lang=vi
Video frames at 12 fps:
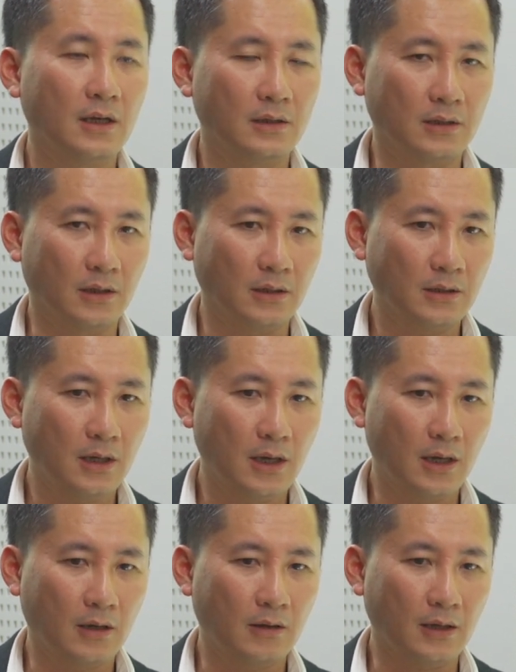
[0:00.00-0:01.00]
những
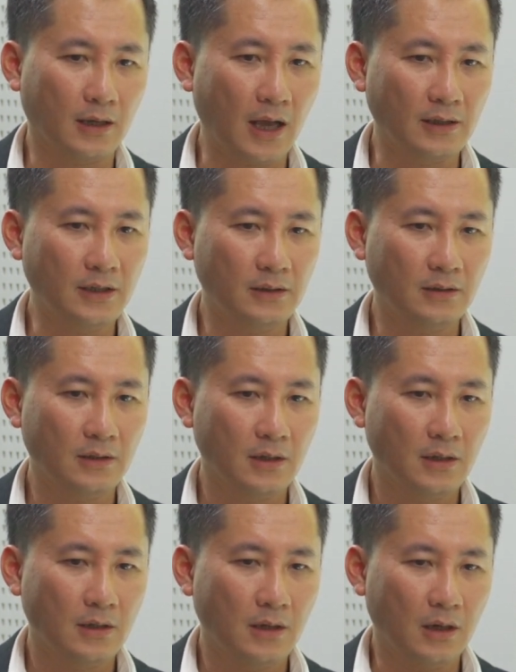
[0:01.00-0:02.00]
à, gọi là cá nhân
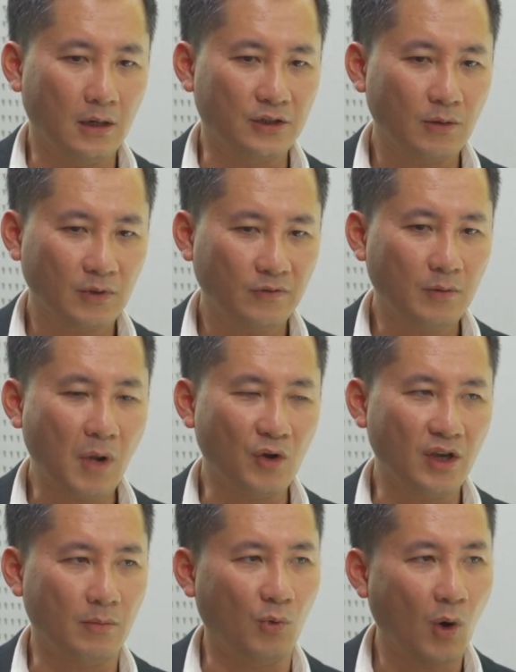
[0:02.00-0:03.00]
ở trong lĩnh vực bảo
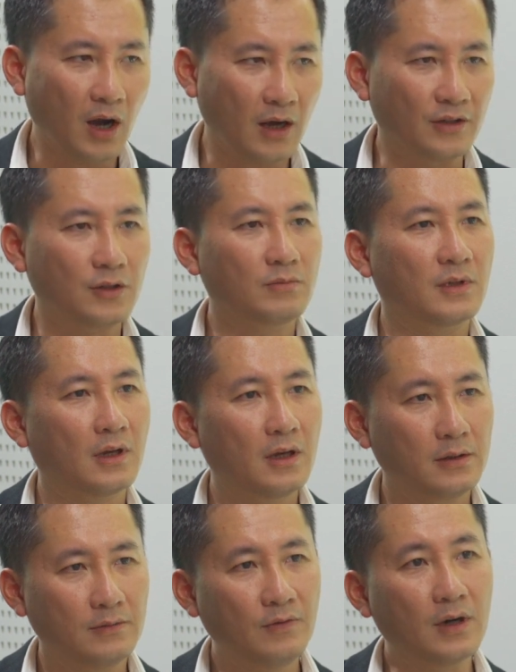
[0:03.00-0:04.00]
hiểm hoặc ở trong những
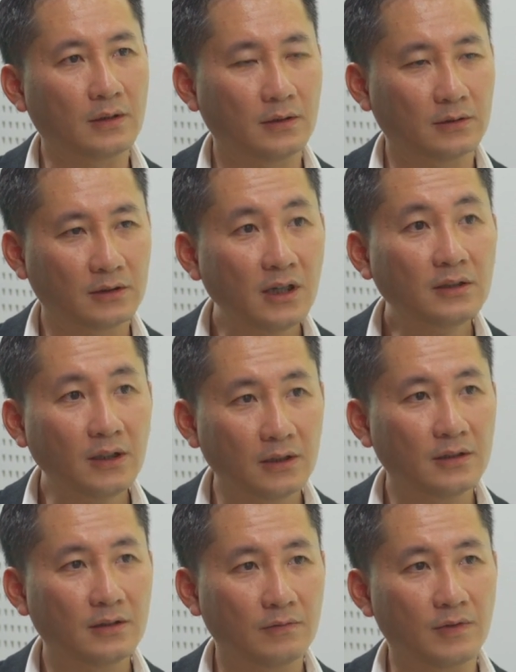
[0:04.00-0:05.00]
lĩnh vực tương
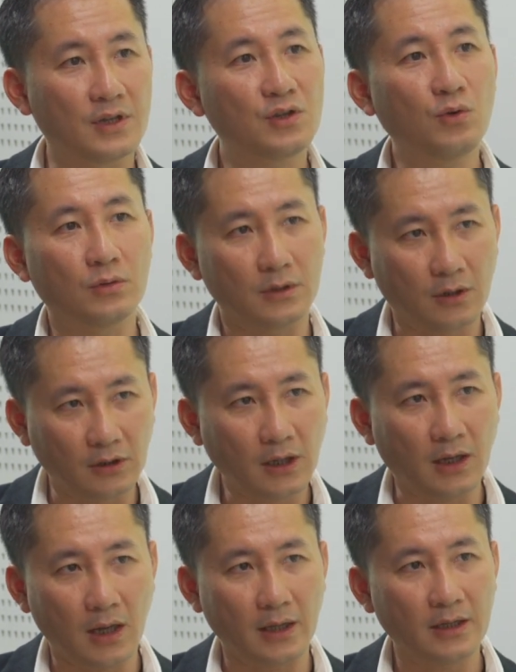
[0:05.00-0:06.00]
tự ví dụ như có
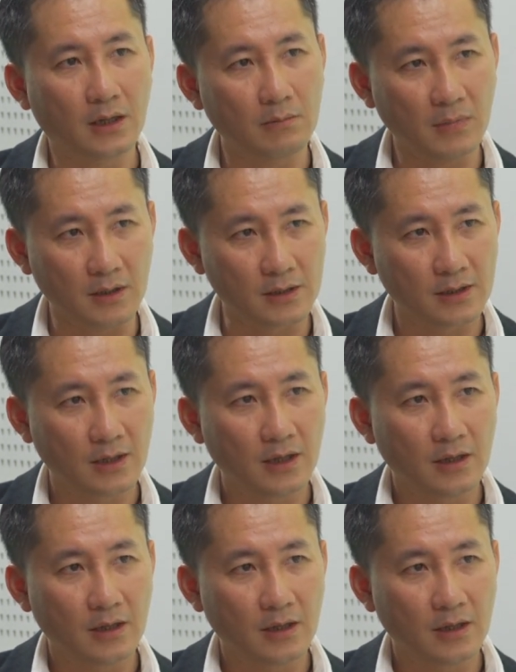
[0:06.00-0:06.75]
thể là e-commerce